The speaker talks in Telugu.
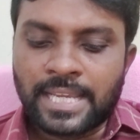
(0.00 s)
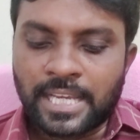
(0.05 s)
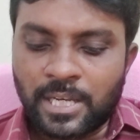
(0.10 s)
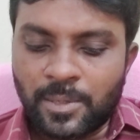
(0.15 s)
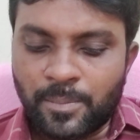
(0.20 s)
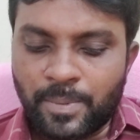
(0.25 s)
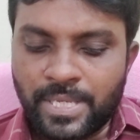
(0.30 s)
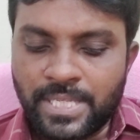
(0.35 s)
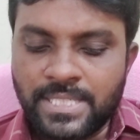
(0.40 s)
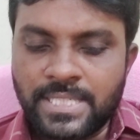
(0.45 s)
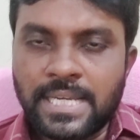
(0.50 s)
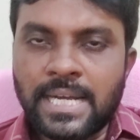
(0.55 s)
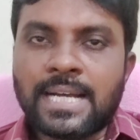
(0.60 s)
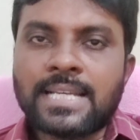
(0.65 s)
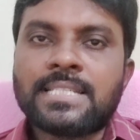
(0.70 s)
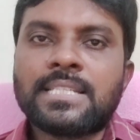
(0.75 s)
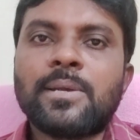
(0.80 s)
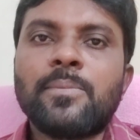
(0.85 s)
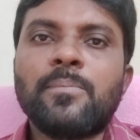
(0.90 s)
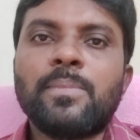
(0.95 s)
గెలిపించి
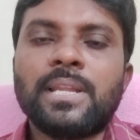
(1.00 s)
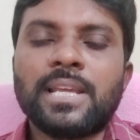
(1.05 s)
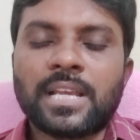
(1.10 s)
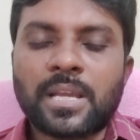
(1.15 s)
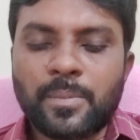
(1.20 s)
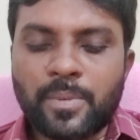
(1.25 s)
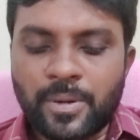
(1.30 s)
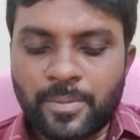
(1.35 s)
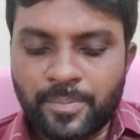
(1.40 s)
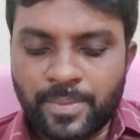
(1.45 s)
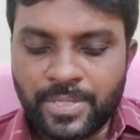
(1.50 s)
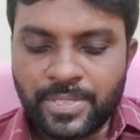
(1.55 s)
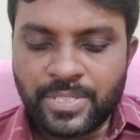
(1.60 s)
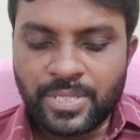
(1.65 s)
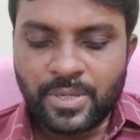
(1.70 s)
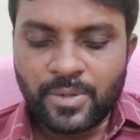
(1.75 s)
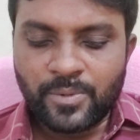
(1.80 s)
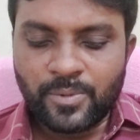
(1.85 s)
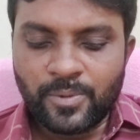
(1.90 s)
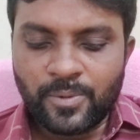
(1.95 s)
అసెంబ్లీకి
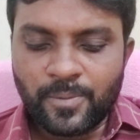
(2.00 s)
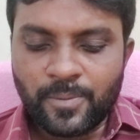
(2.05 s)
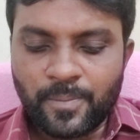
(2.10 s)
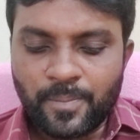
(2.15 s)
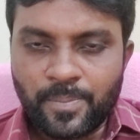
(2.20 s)
పంపించారు